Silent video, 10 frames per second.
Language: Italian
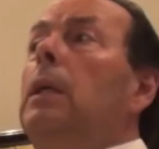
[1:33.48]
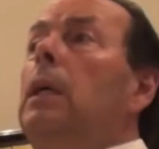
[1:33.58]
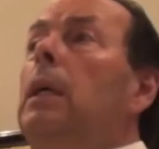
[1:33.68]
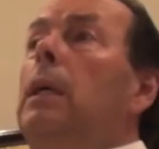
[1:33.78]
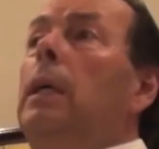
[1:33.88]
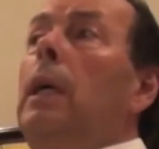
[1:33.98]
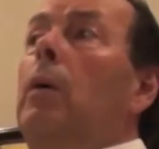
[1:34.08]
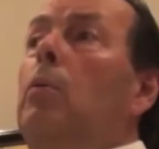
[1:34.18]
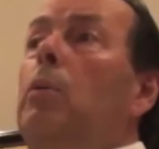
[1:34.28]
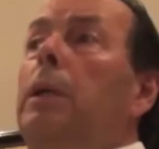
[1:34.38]
eh,
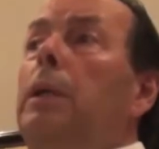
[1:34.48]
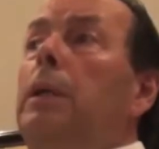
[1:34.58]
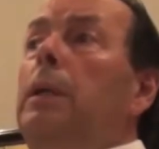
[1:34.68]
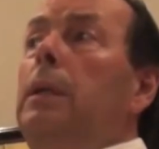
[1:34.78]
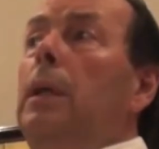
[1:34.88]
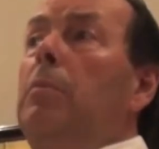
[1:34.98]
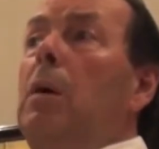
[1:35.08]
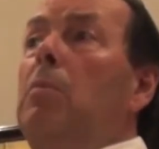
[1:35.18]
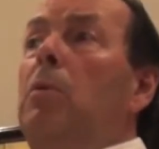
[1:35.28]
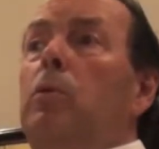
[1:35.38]
a cui eh,
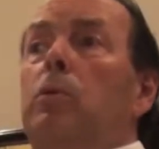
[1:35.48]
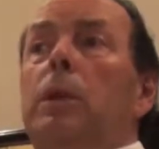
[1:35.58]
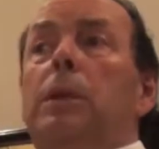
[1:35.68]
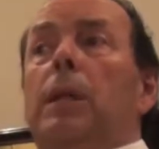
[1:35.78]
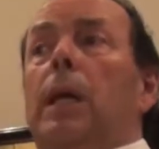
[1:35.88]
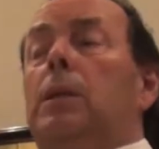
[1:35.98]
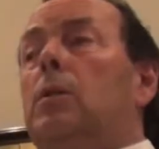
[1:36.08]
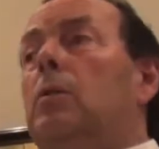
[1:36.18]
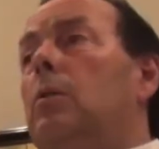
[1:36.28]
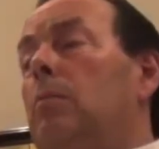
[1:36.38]
abbiamo avuto
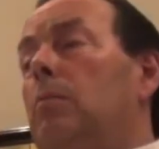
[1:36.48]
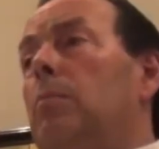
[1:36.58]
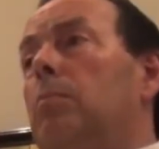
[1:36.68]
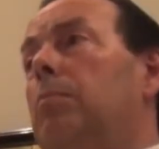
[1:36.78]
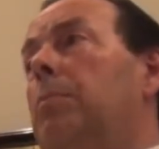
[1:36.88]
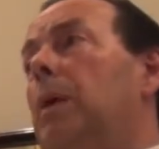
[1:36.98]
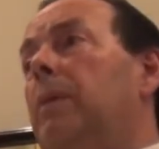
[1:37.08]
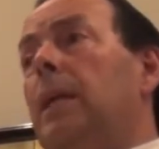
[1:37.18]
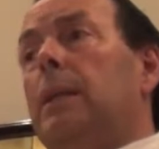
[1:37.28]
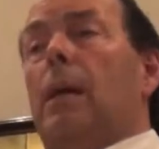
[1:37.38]
accesso per
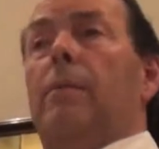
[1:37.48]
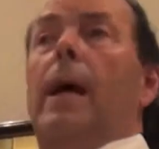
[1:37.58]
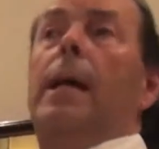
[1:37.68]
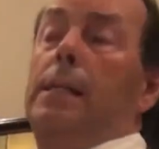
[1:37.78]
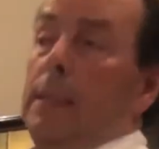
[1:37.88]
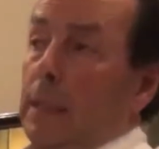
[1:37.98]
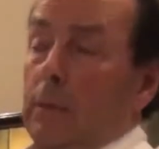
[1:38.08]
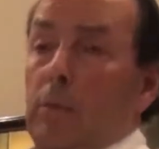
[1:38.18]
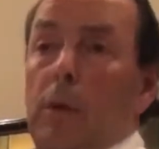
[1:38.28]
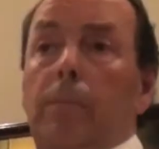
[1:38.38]
vie traverse,
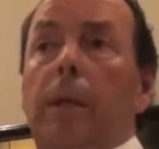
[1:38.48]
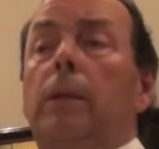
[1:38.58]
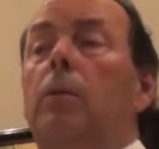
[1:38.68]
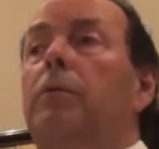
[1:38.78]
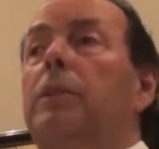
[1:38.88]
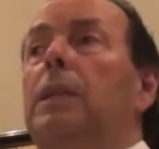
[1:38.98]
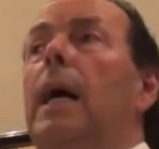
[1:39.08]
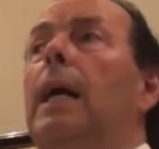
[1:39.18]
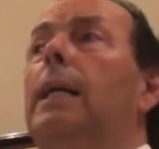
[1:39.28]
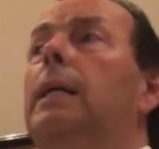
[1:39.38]
naturalmente
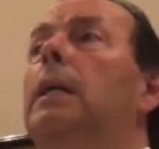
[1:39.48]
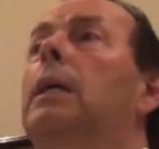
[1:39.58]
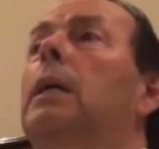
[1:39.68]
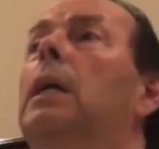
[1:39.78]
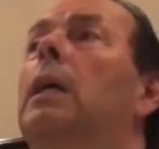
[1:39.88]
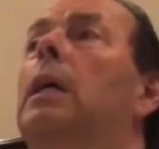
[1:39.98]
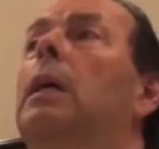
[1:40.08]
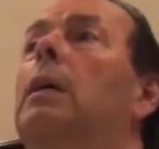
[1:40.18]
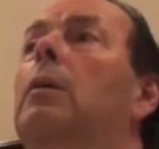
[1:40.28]
ufficiali, eh,